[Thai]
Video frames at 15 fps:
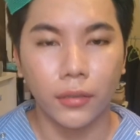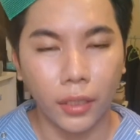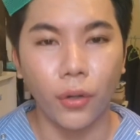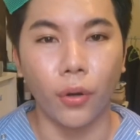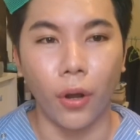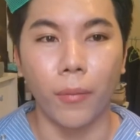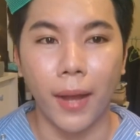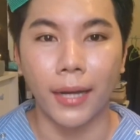กระโด
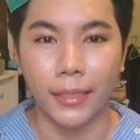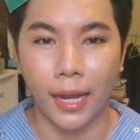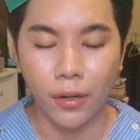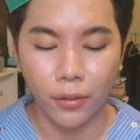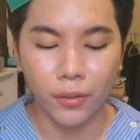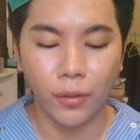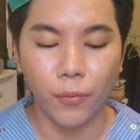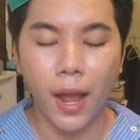ดออกมาเลยนะ
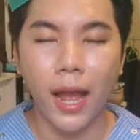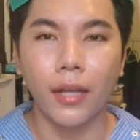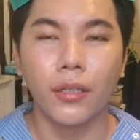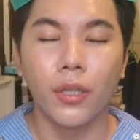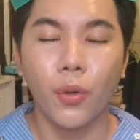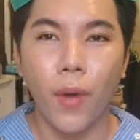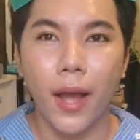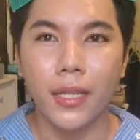ว่า
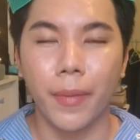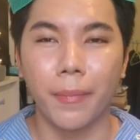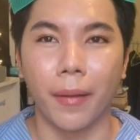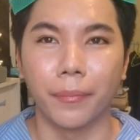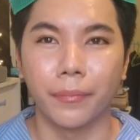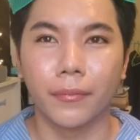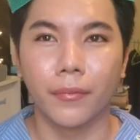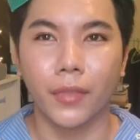ว่าจะเป็นแบบ